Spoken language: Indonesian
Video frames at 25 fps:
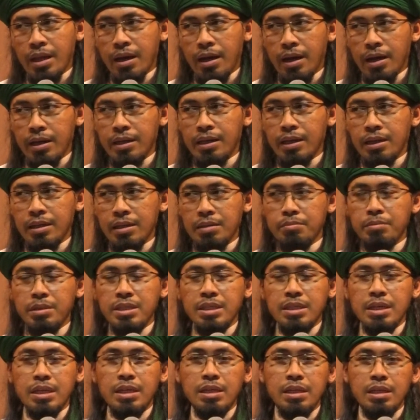Akhirnya
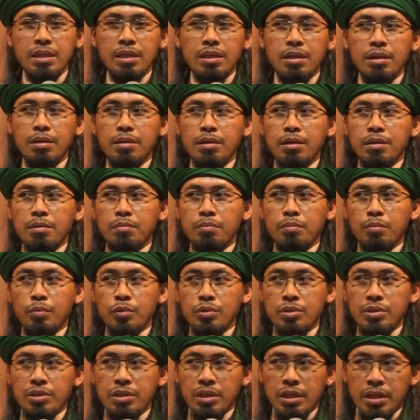menjadi
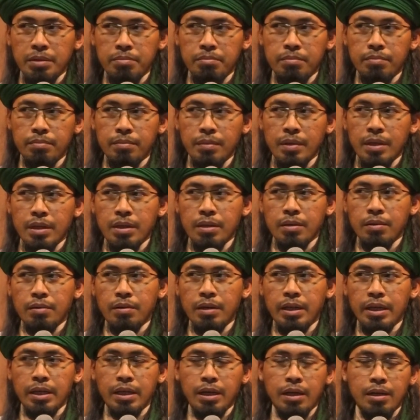Muslim.
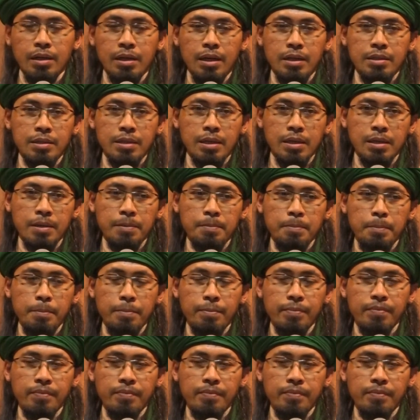Oleh karenanya,